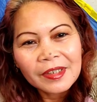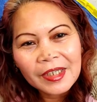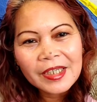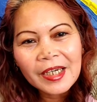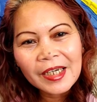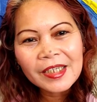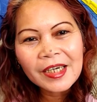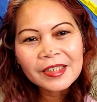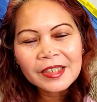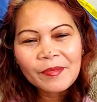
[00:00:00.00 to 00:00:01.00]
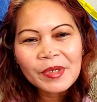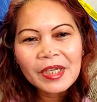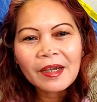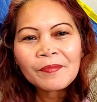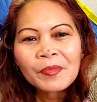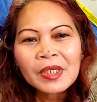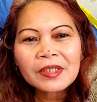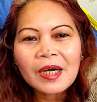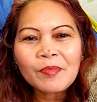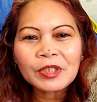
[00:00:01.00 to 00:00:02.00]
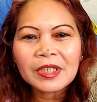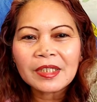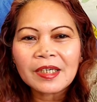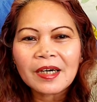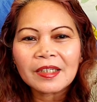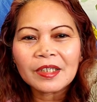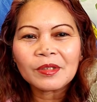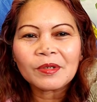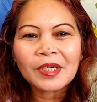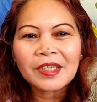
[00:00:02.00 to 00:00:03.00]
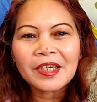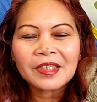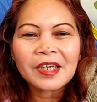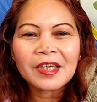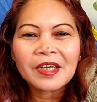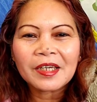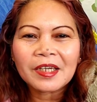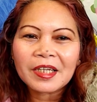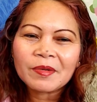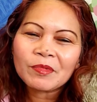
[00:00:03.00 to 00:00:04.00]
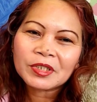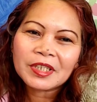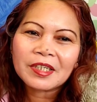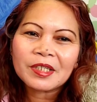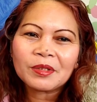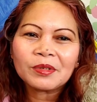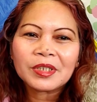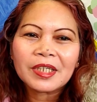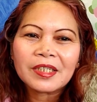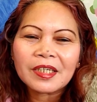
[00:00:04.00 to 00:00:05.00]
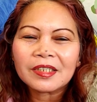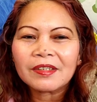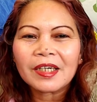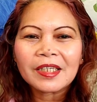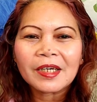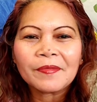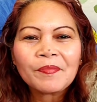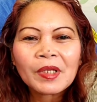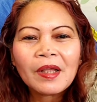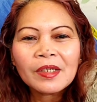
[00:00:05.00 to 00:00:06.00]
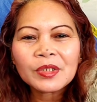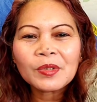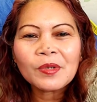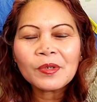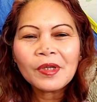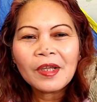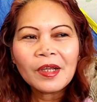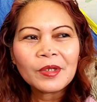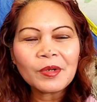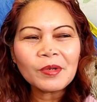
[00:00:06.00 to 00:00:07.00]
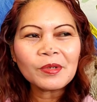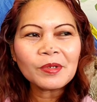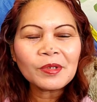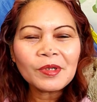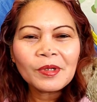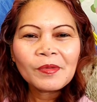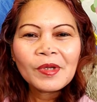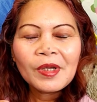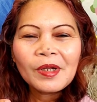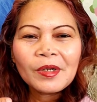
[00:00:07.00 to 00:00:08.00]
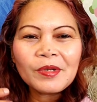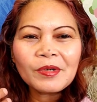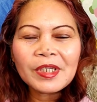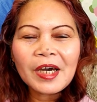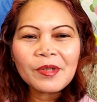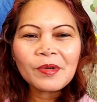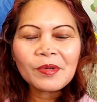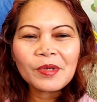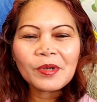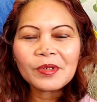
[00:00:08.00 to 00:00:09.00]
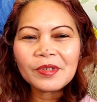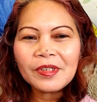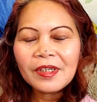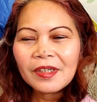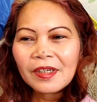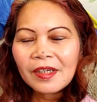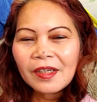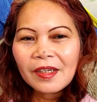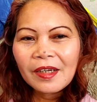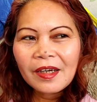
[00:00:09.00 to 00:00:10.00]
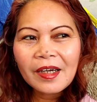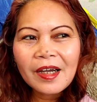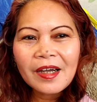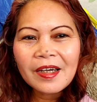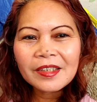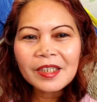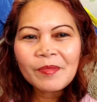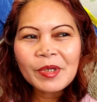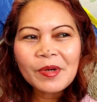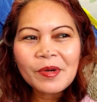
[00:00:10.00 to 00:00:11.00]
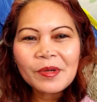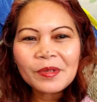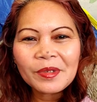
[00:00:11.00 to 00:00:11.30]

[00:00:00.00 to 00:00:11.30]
ganyan-ganyan, sabi niya. Tapos tita, dito, ganyan, i-click mo si ganito, si ganyan, si ganyan. So, nung, nung naano ko yon ah, sabi ko,